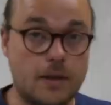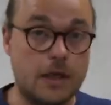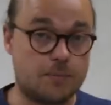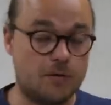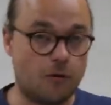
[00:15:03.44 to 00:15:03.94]

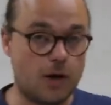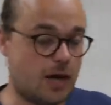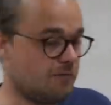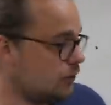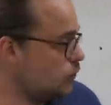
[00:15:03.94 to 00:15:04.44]
Ich bin vorher
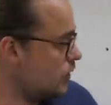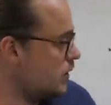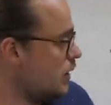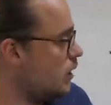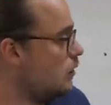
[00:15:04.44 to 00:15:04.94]
einfach
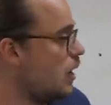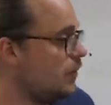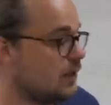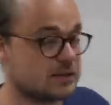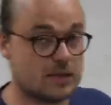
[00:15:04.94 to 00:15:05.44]
durchgegangen, habe
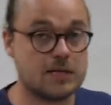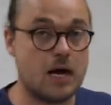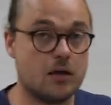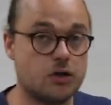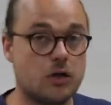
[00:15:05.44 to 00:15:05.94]
mir das Ganze
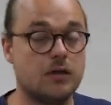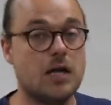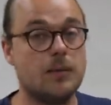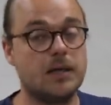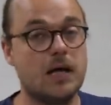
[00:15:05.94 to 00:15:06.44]
angeschaut und
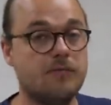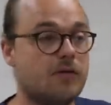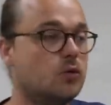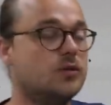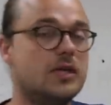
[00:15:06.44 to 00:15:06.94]
habe dann
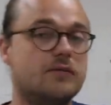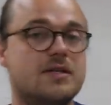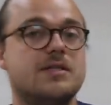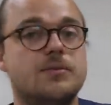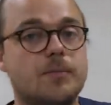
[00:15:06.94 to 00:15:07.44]
einfach notiert,
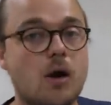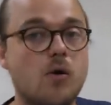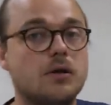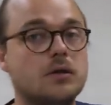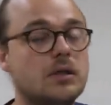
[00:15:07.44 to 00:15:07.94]
was ich
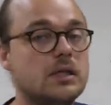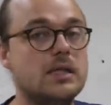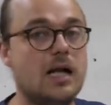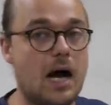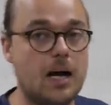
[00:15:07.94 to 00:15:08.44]
brauche.
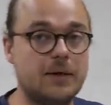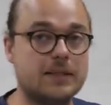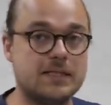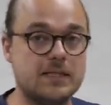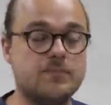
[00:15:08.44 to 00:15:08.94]
Aber
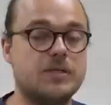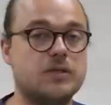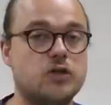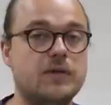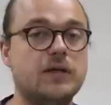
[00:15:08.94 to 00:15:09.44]
das ist ein
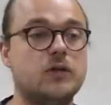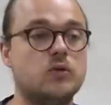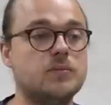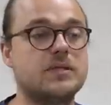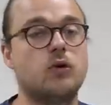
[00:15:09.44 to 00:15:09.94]
bisschen schwierig,
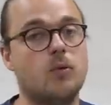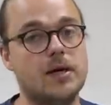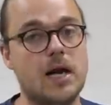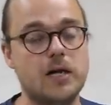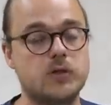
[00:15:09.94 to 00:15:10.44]
um es dann nochmal
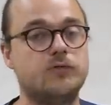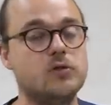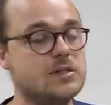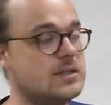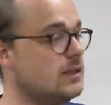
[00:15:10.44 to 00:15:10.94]

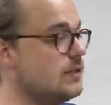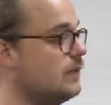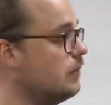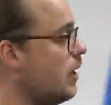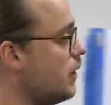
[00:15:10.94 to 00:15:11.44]
nachzuvollziehen.
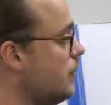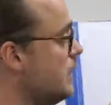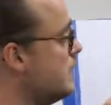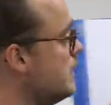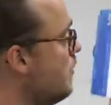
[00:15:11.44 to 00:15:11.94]
Deswegen mache ich mir
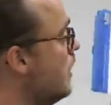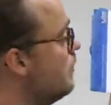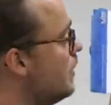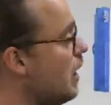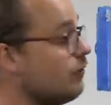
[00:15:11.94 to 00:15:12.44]
jetzt hier mal einen
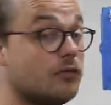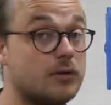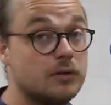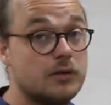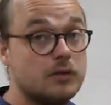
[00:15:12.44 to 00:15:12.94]
Plan
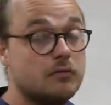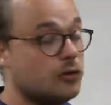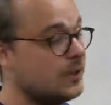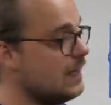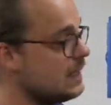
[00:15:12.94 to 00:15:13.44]
von,
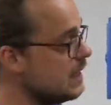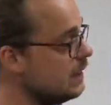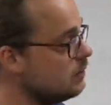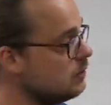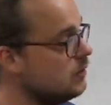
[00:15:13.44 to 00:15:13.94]
von der
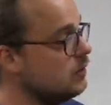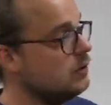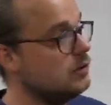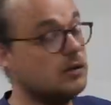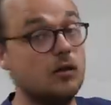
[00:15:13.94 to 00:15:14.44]
Seite,
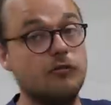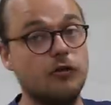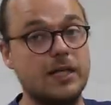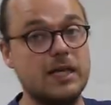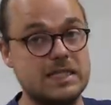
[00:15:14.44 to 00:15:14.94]

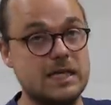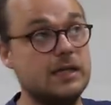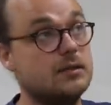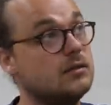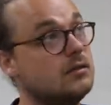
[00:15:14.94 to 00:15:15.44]
von der
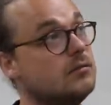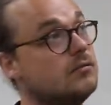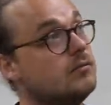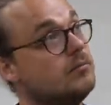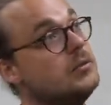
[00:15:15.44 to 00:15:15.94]
Seite,
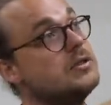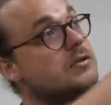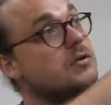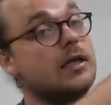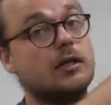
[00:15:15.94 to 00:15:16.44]
bis
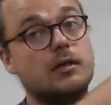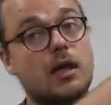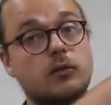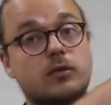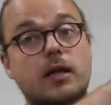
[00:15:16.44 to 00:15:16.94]
zur Decke
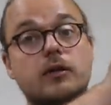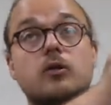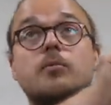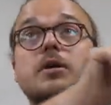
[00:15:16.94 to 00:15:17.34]
dann und dann noch im